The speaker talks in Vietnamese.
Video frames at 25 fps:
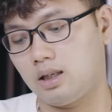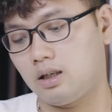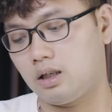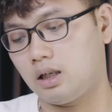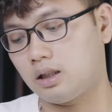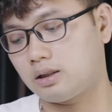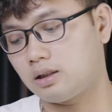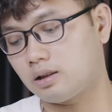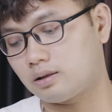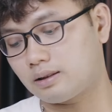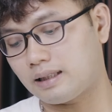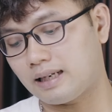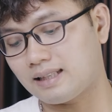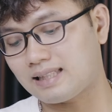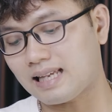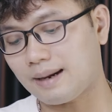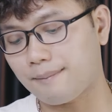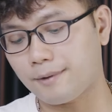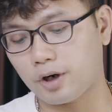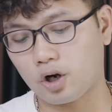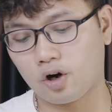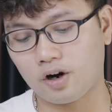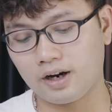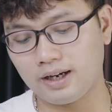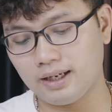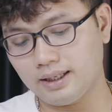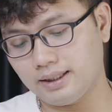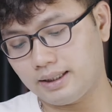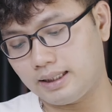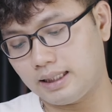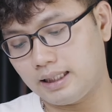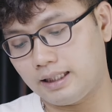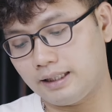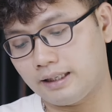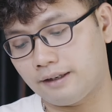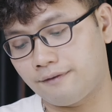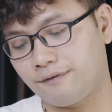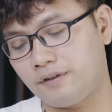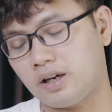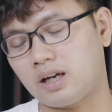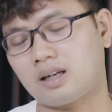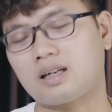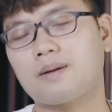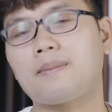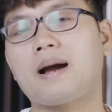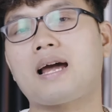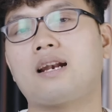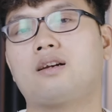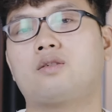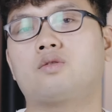Ờ, thực tế ra mà nói thì việc
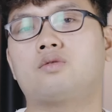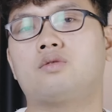các bạn